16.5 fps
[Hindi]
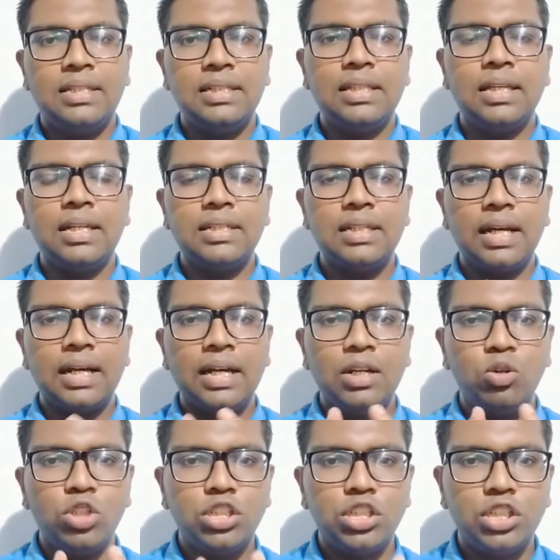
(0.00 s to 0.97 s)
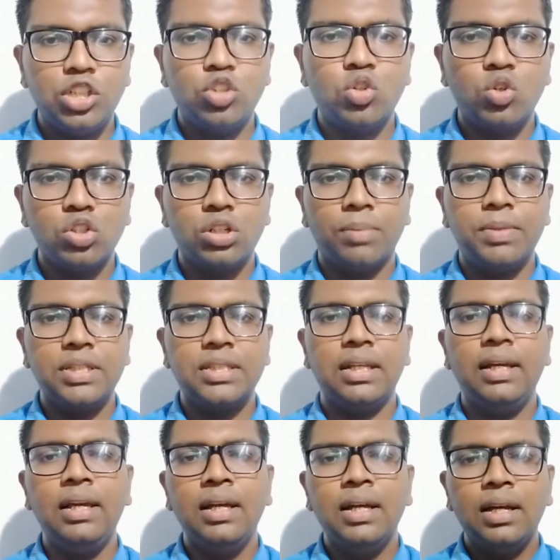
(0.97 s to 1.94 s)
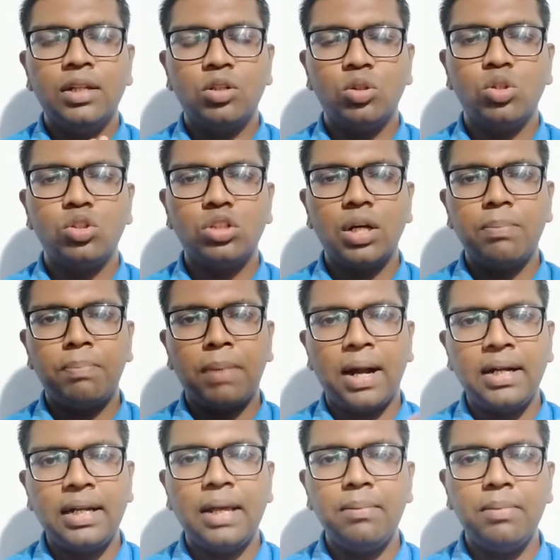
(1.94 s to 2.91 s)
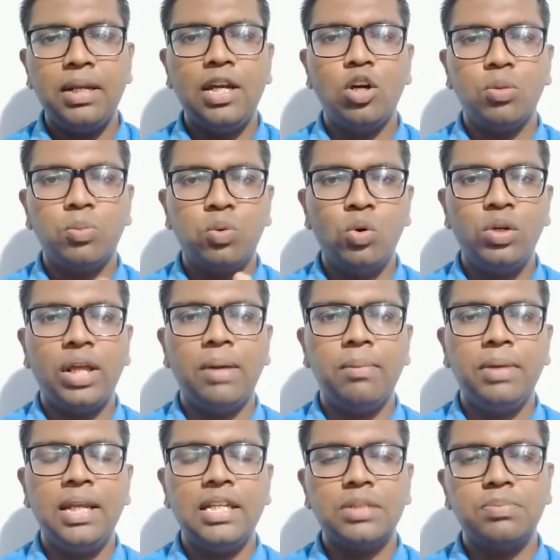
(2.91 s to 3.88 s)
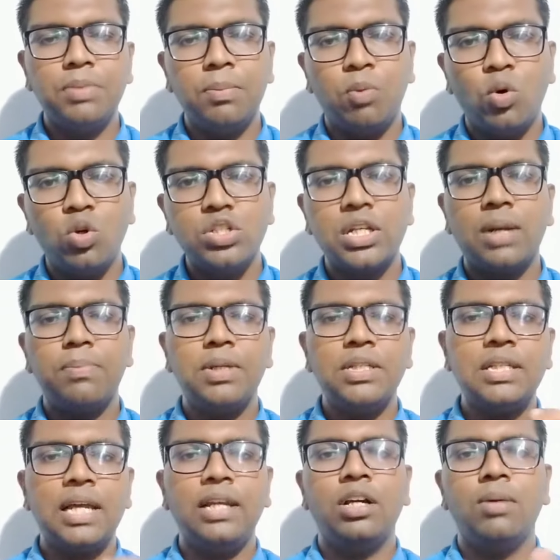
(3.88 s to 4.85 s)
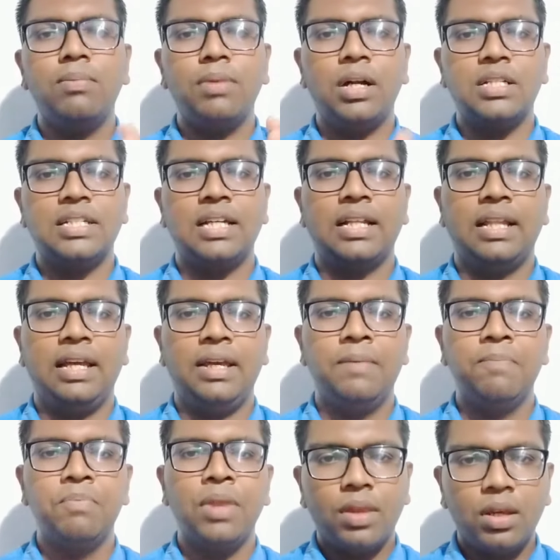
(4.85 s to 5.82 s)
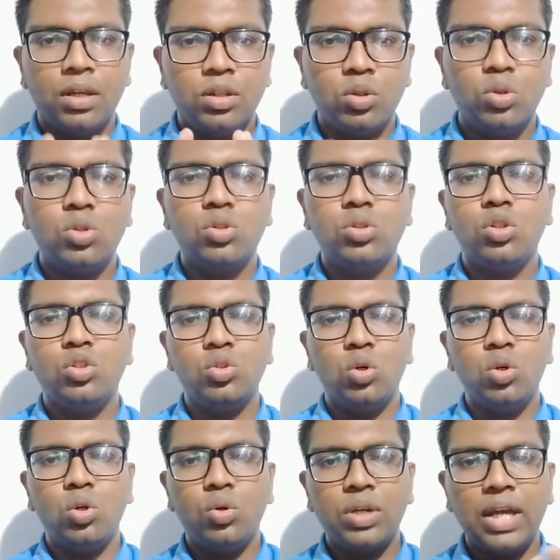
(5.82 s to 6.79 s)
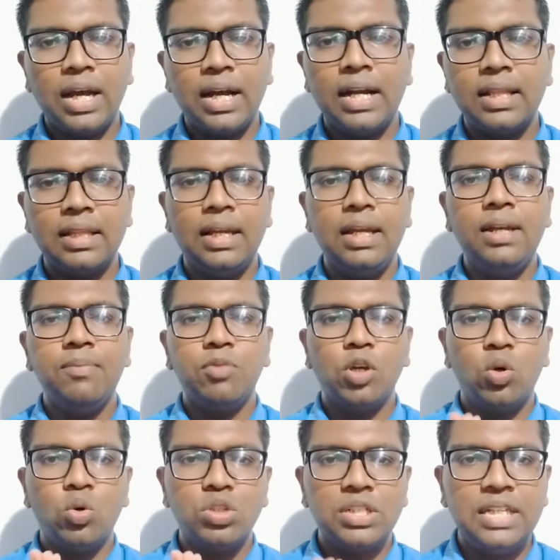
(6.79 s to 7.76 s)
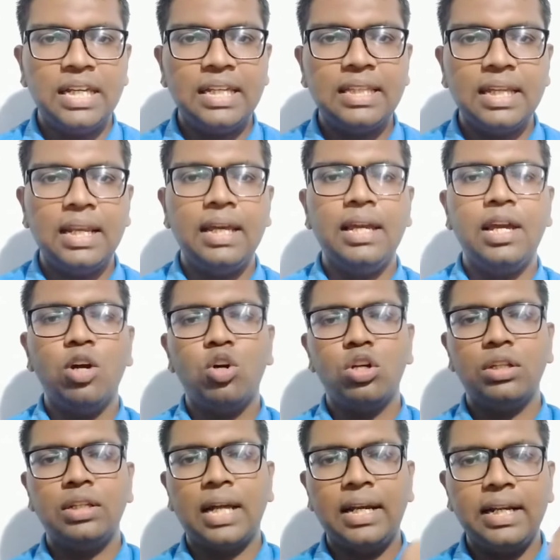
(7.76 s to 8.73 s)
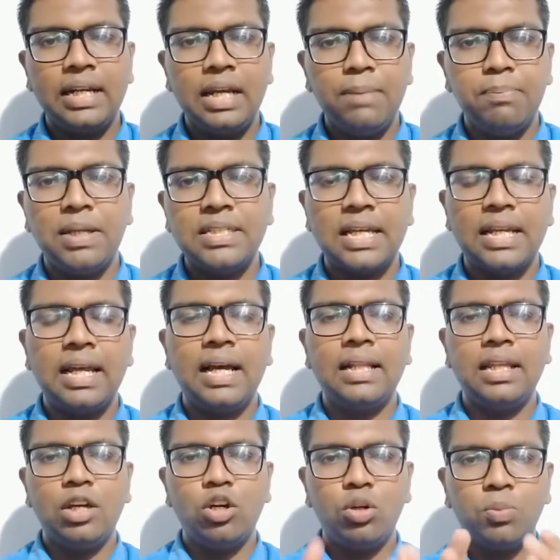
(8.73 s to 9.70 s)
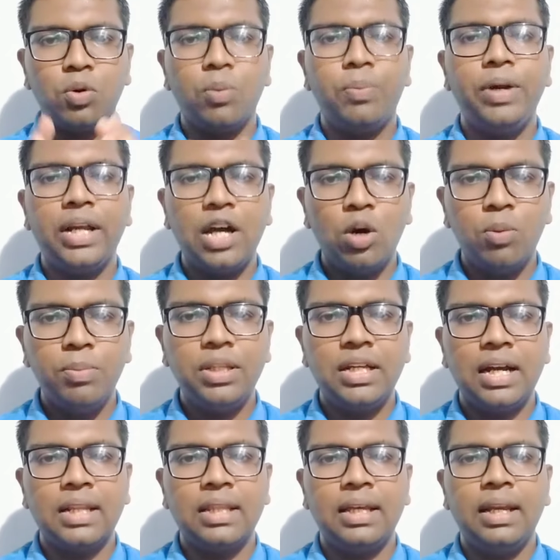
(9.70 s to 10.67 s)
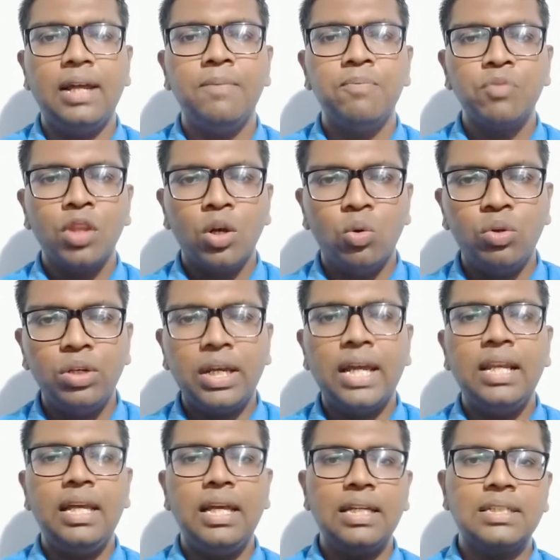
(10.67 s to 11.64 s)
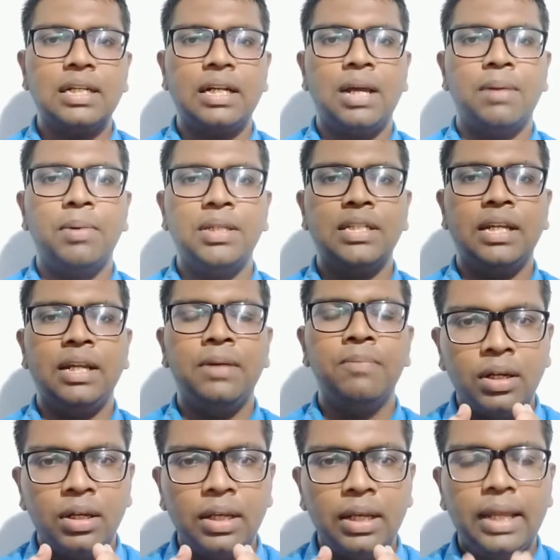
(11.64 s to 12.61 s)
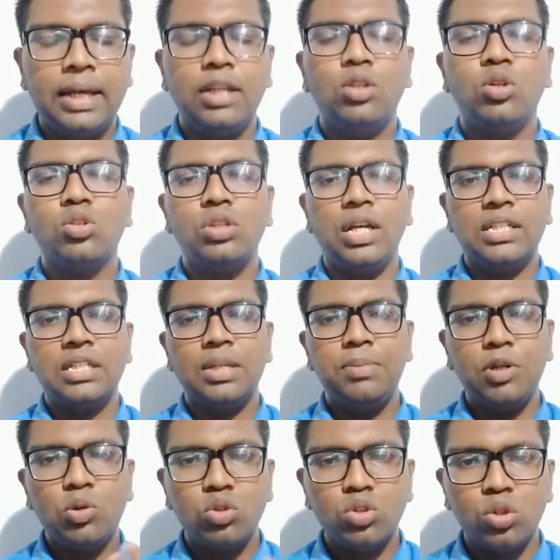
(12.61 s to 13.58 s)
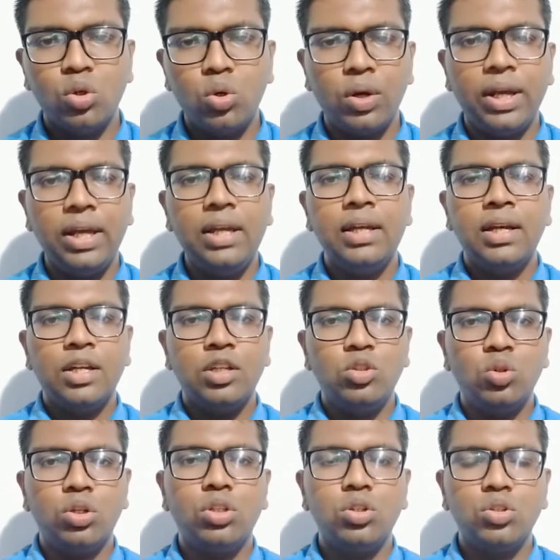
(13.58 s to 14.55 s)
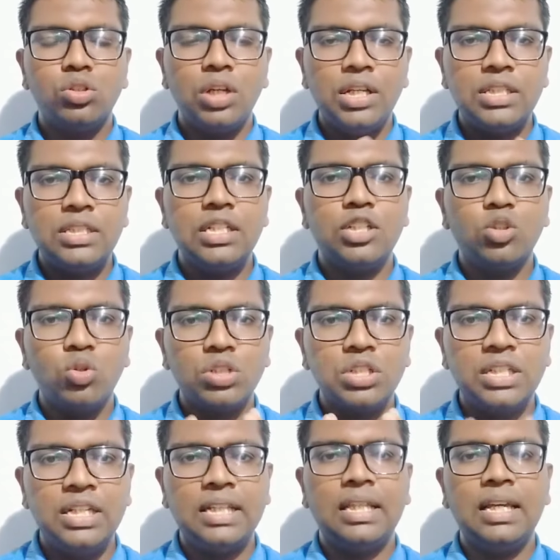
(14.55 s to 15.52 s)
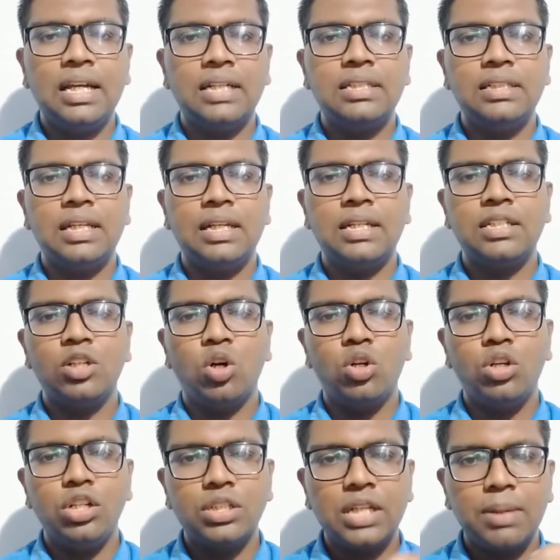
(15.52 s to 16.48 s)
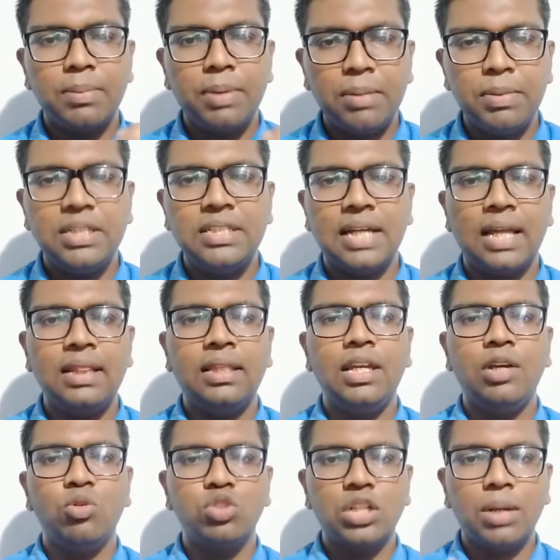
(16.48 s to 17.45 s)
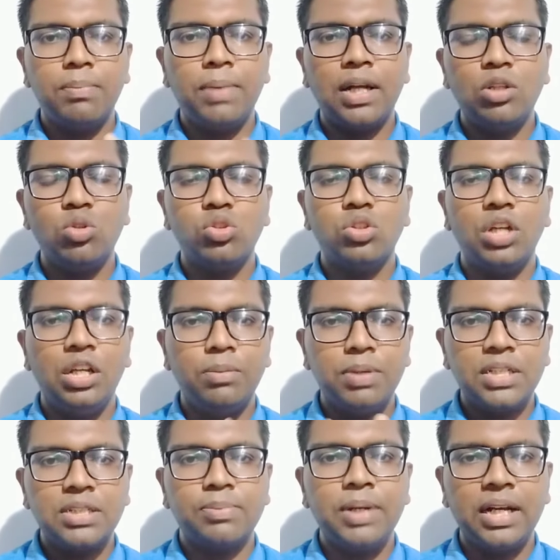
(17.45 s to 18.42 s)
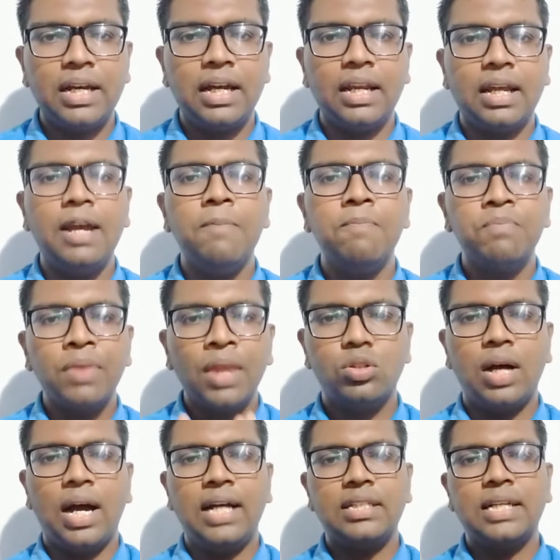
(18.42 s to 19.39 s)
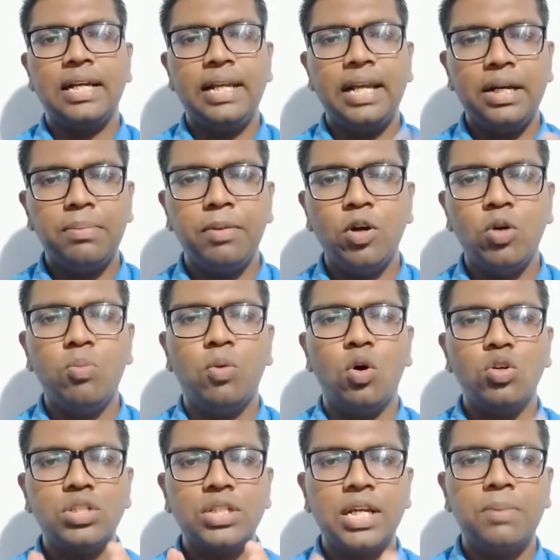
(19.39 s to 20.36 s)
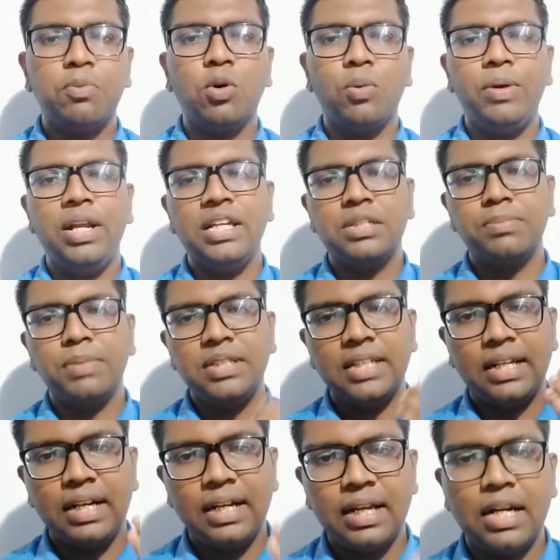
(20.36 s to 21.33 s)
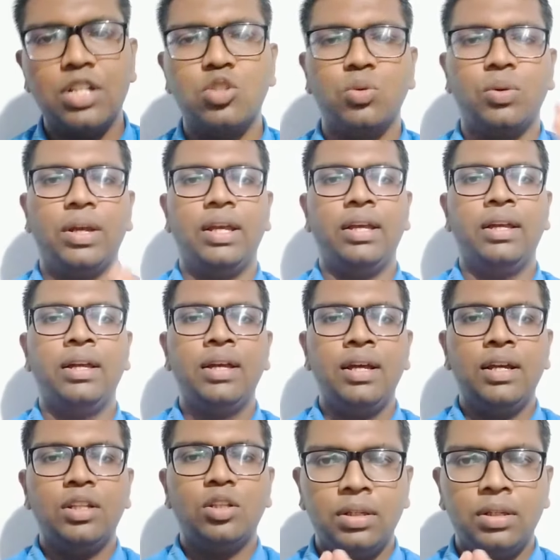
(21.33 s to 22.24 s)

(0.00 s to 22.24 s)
अच्छी तरह से अगर उस चीज़ को समझते हैं तो दोस्तों आप पार्ट टाइमली और फुल टाइमली इसमें बहुत सारा पैसा इनकम कर सकते हैं तो दोस्तों जो लोग क्या करते हैं वो सीखते नहीं हैं और डायरेक्टली पैसा लगाते हैं और प्रॉफिट का उम्मीद करते हैं ना उनके लिए सट्टा बाजार है लेकिन दोस्तों ऐसे भी कुछ लोग हैं जो कि दोस्तों इस चीज़ को सीखते हैं अच्छी तरह से और इसके बारे में जानते हैं उसके बाद दोस्तों इन्वेस्टमेंट करके दोस्तों आज के डेट में वो बहुत सारे प्रॉफिट इसमें जनरेट कर चुके हैं